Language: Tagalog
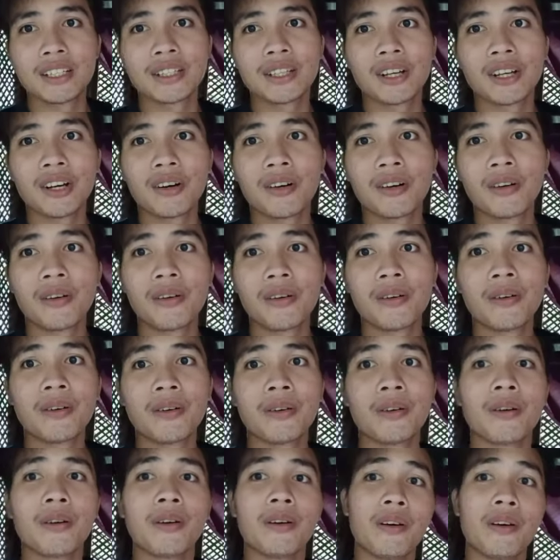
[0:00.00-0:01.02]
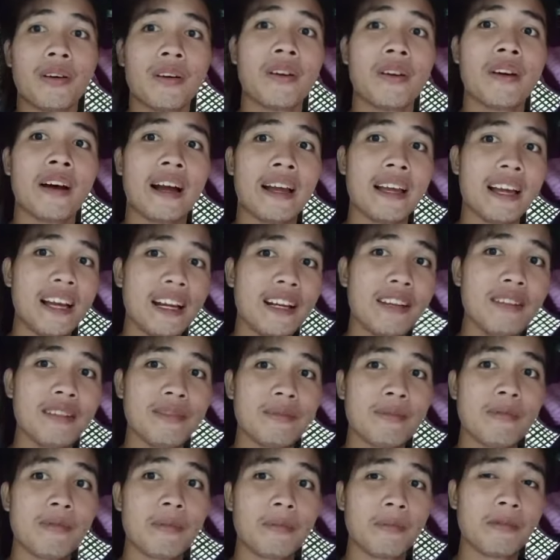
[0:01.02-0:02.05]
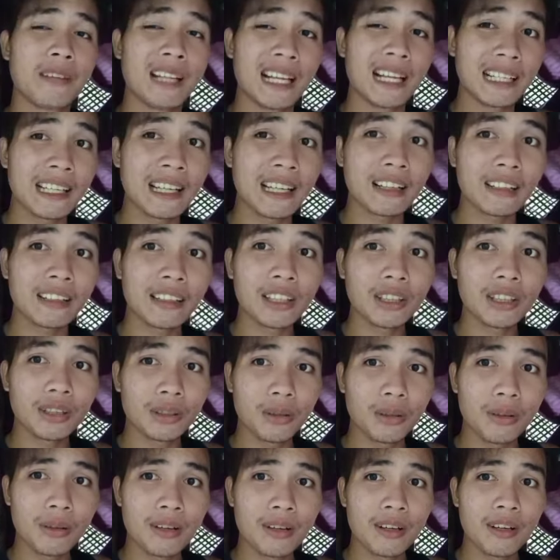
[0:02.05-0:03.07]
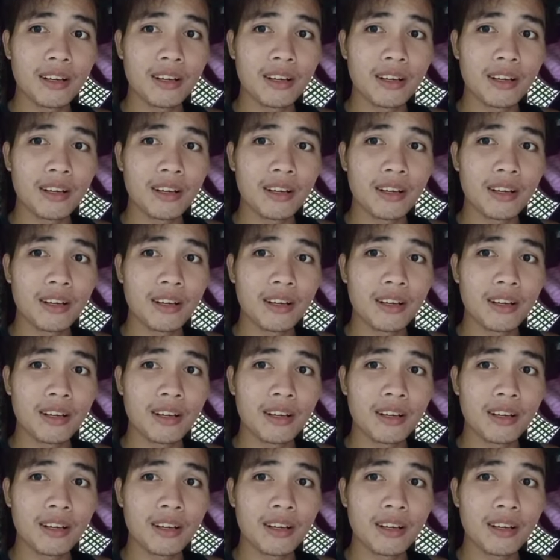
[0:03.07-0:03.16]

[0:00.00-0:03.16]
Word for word: So, ayan, vlogger din to.